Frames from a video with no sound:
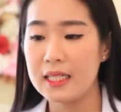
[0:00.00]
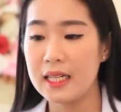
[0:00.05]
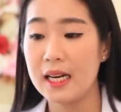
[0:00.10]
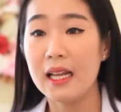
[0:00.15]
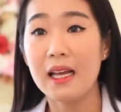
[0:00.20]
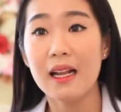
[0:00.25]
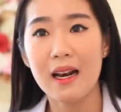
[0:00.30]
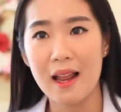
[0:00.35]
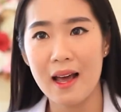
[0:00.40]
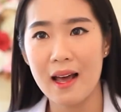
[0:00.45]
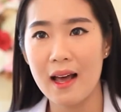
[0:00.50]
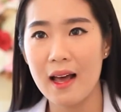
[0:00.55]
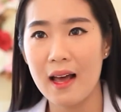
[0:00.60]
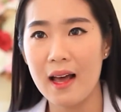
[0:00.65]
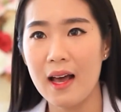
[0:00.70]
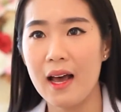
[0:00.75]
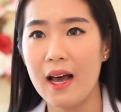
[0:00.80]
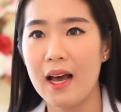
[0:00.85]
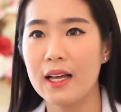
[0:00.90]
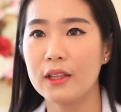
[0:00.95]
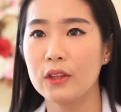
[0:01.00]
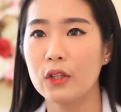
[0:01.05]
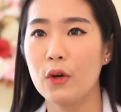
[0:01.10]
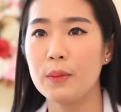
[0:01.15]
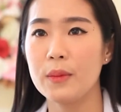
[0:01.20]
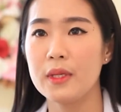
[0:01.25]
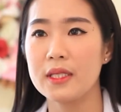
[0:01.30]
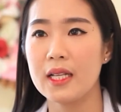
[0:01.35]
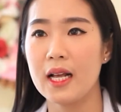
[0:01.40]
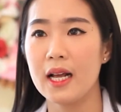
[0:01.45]
lelah atau
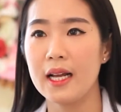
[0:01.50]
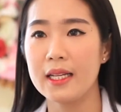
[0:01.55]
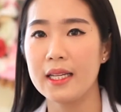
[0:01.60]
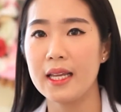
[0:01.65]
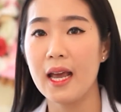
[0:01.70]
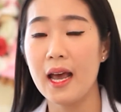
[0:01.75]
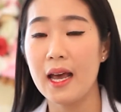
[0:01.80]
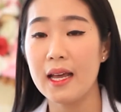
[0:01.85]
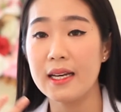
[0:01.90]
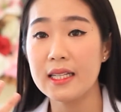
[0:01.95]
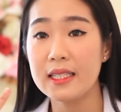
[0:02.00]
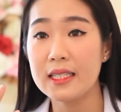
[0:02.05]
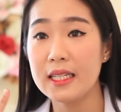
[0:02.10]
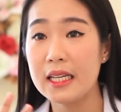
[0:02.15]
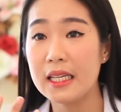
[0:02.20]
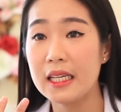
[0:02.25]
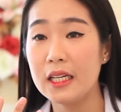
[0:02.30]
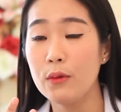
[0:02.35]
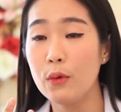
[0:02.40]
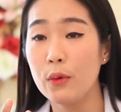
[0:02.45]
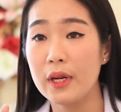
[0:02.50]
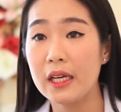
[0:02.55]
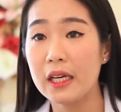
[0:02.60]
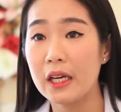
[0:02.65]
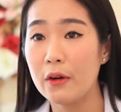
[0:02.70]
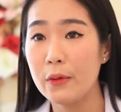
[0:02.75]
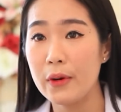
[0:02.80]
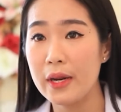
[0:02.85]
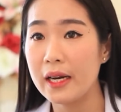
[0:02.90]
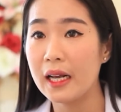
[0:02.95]
misalnya ada sedikit
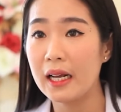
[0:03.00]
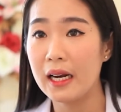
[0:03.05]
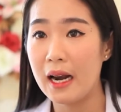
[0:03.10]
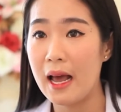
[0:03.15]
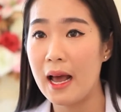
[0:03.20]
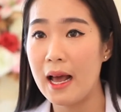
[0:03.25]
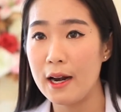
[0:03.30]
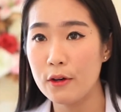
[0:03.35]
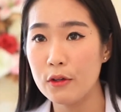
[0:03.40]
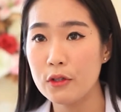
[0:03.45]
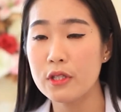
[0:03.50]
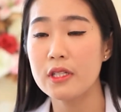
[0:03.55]
uring-uring halus